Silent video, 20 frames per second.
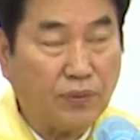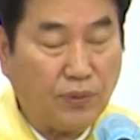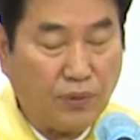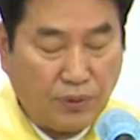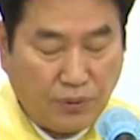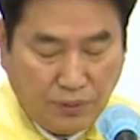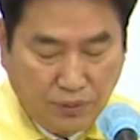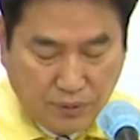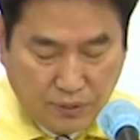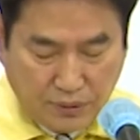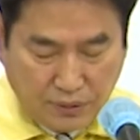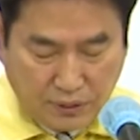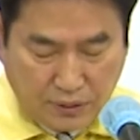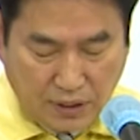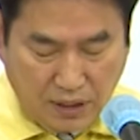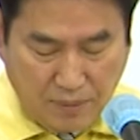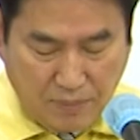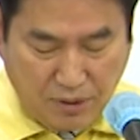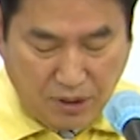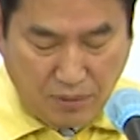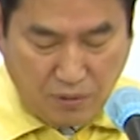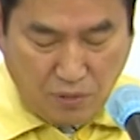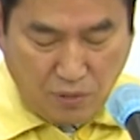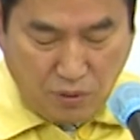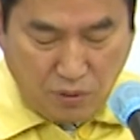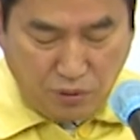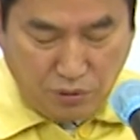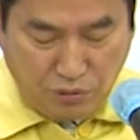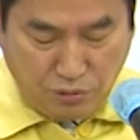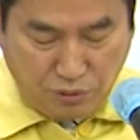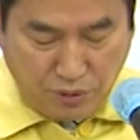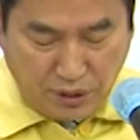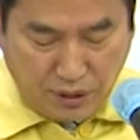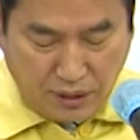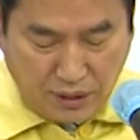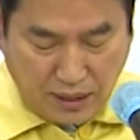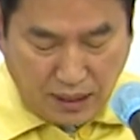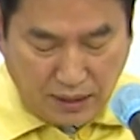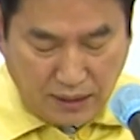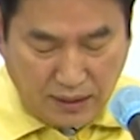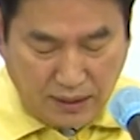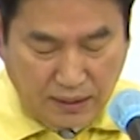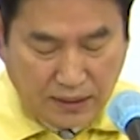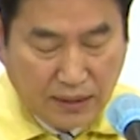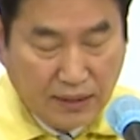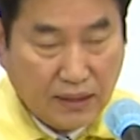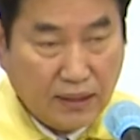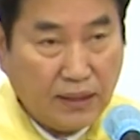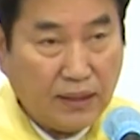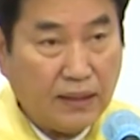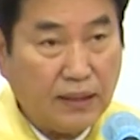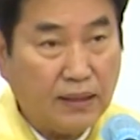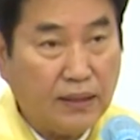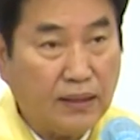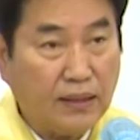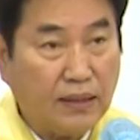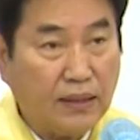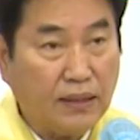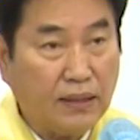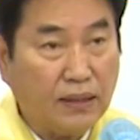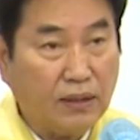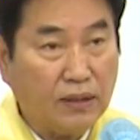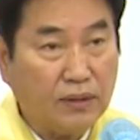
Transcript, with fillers: 최고 징역 2년 또는 벌금 2천만 원에 처해질 수